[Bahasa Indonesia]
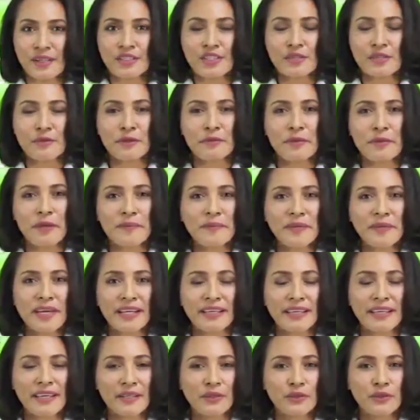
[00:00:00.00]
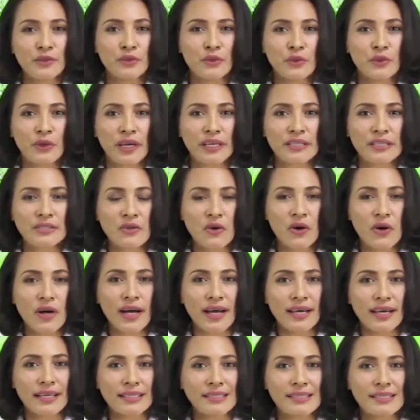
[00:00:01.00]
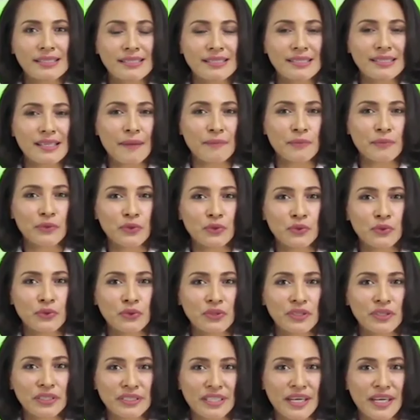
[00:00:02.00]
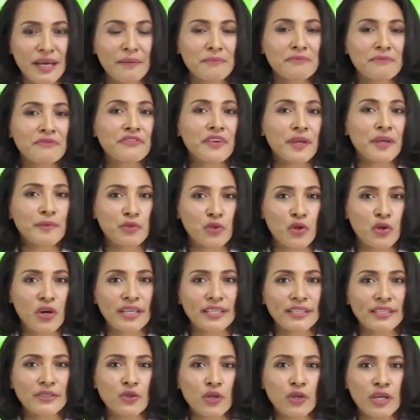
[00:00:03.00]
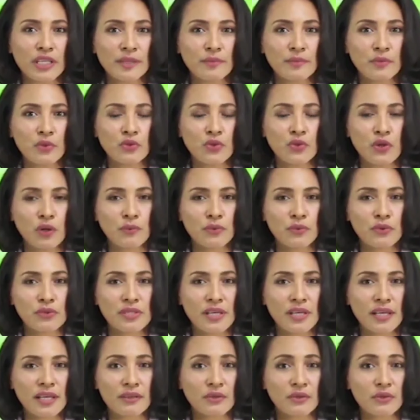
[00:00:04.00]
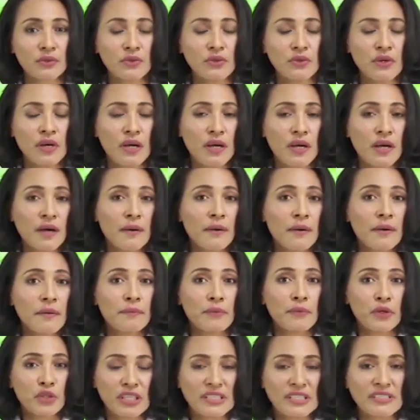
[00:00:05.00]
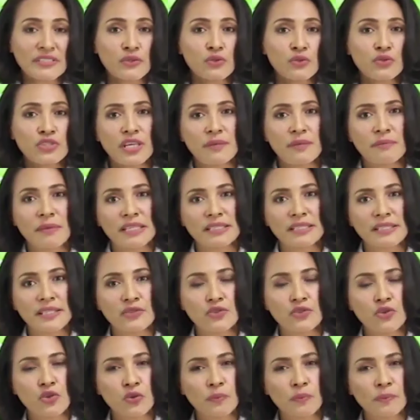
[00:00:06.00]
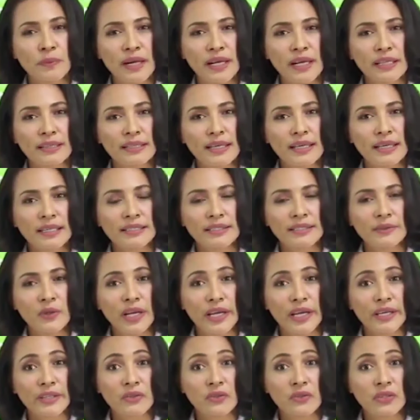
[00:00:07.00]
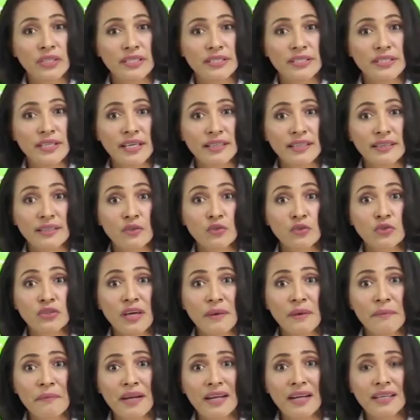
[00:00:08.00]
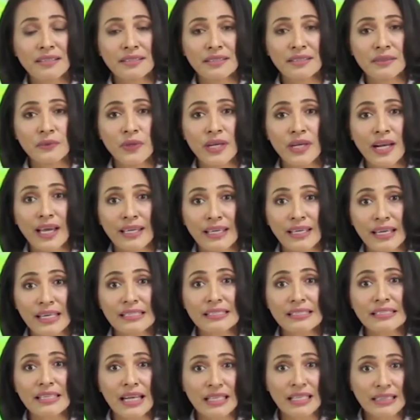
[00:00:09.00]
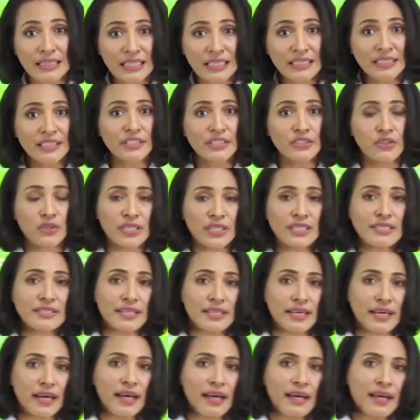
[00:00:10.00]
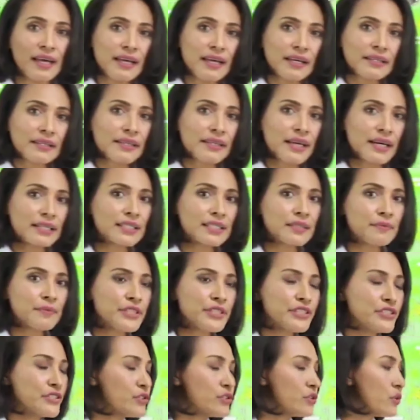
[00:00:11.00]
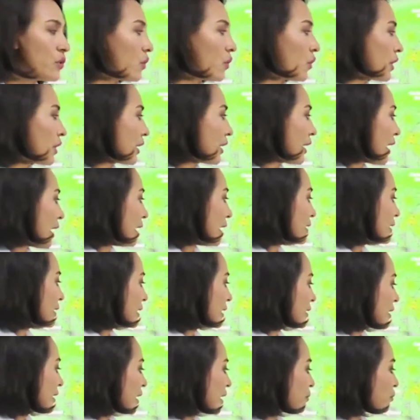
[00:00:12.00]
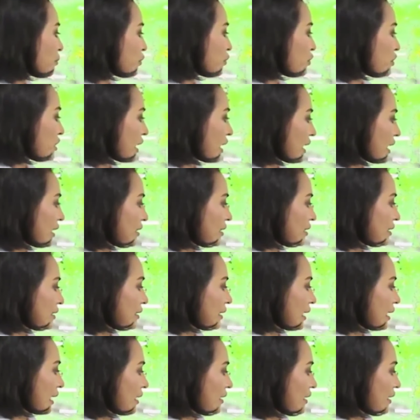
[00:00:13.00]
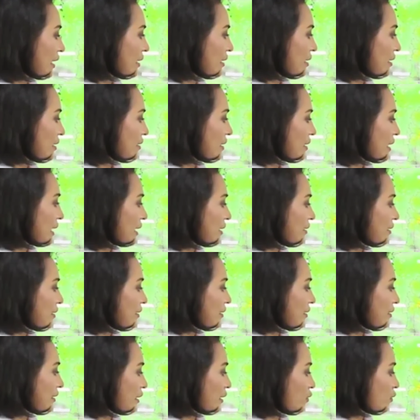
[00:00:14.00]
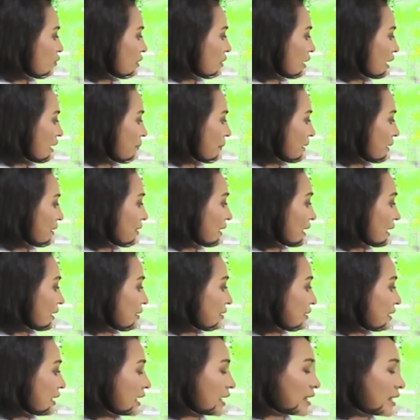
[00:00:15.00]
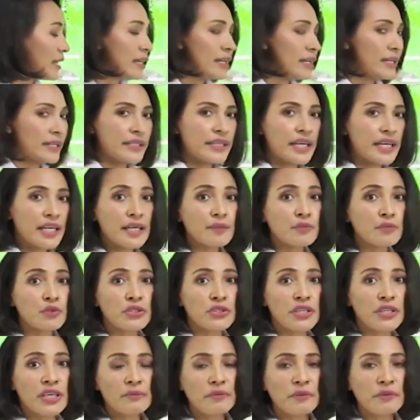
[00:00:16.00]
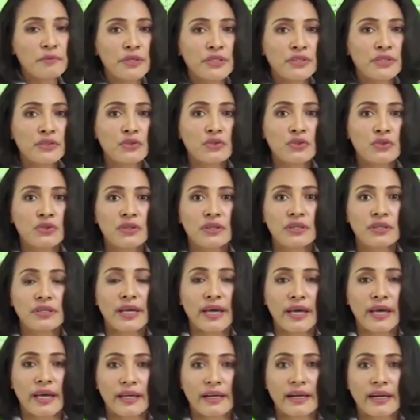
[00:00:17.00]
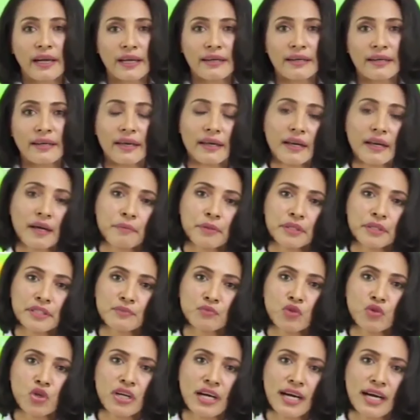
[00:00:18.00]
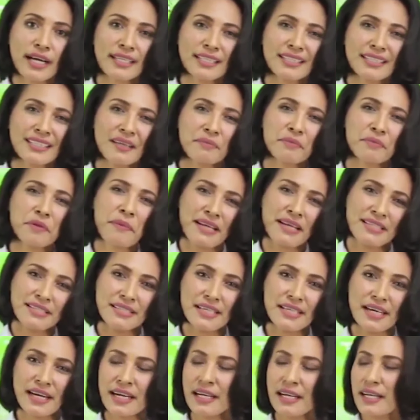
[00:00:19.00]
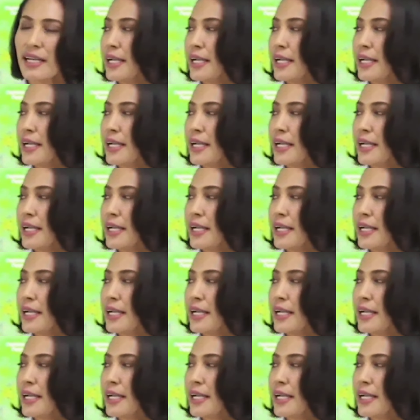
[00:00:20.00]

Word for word: Sobat BMKG untuk esok hari Sabtu 6 Februari 2021 Potensi hujan masih cukup merata di wilayah Indonesia, terutama di wilayah selatan Indonesia yang dipicu oleh adanya pusaran tekanan rendah di Teluk Karpentaria yang kemudian membentuk daerah-daerah pertemuan angin yang memanjang